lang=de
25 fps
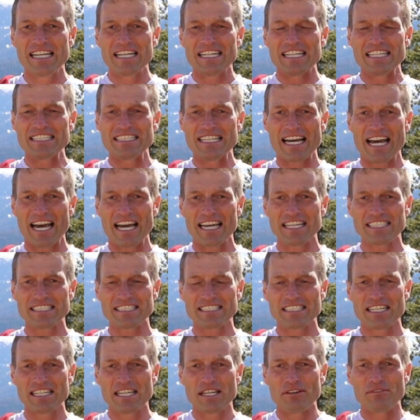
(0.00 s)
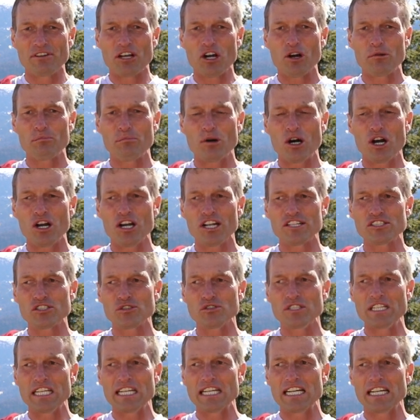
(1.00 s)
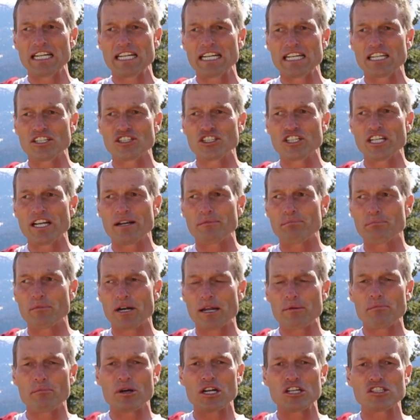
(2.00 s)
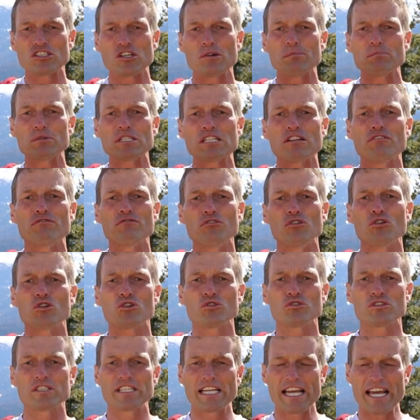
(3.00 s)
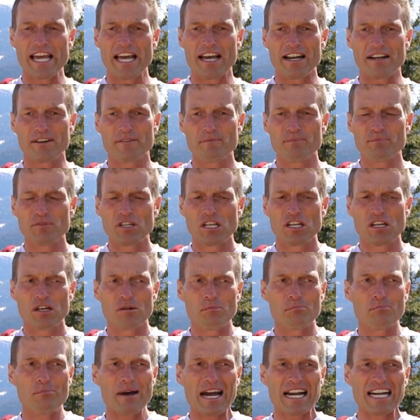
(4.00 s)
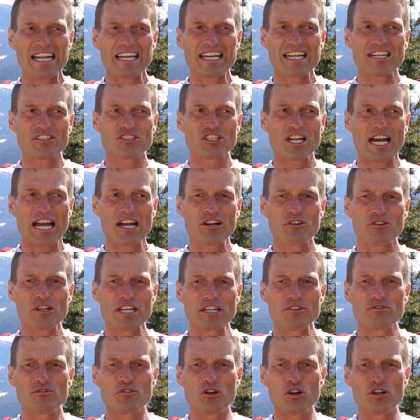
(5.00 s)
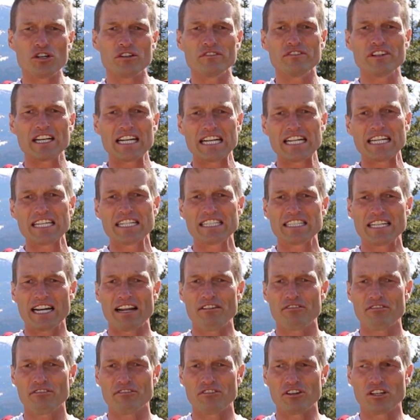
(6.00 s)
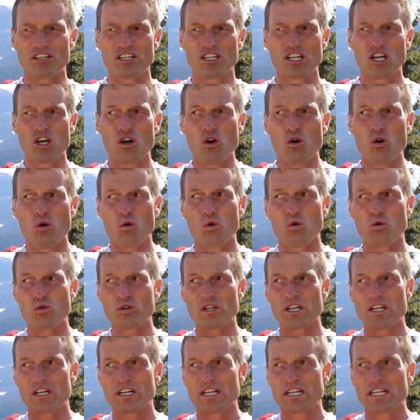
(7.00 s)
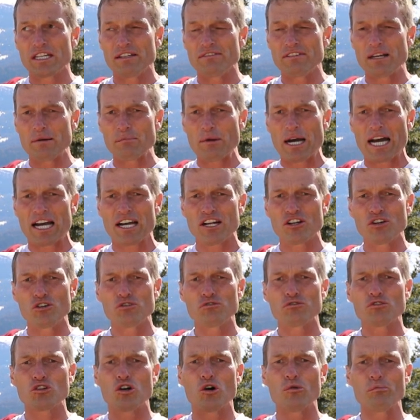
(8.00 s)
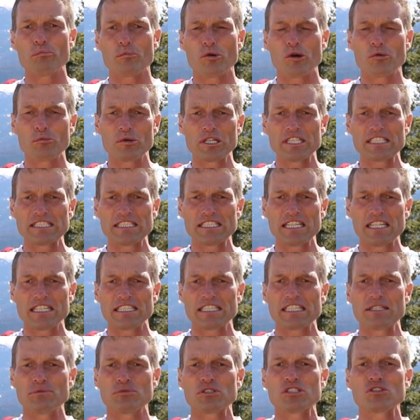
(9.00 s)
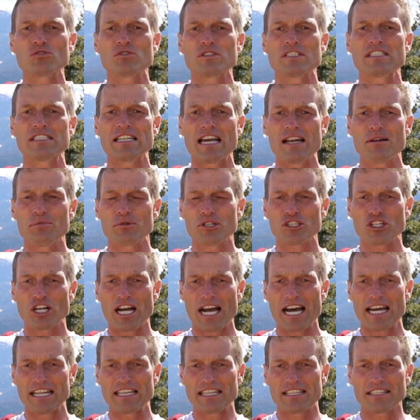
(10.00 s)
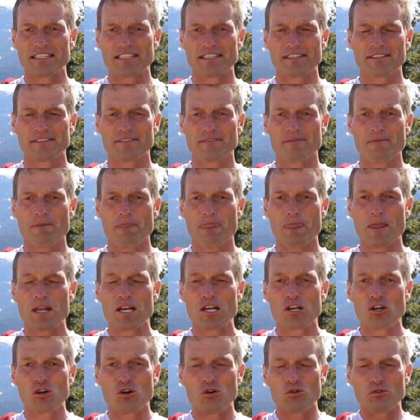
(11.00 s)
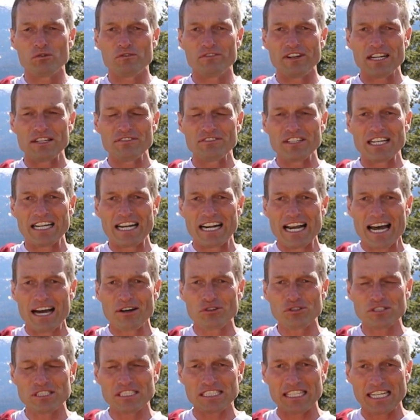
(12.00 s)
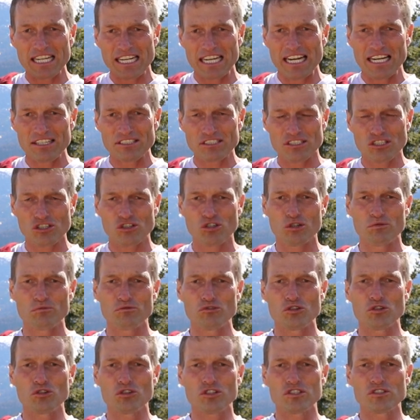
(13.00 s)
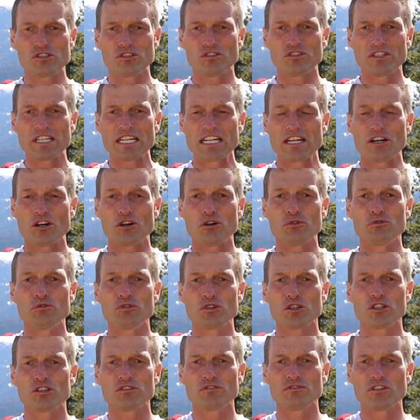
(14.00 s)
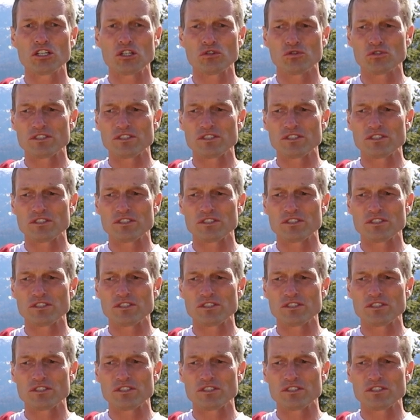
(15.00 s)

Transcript: Das heißt, wir haben alle so Dinge, die schieben wir immer so ein bisschen vor uns her manche Entscheidungen wollen wir nicht treffen oder wir machen oft Kompromisse, die was uns selber schaden. Und wenn wir rausgehen aus der Komfortzone, nachher würden wir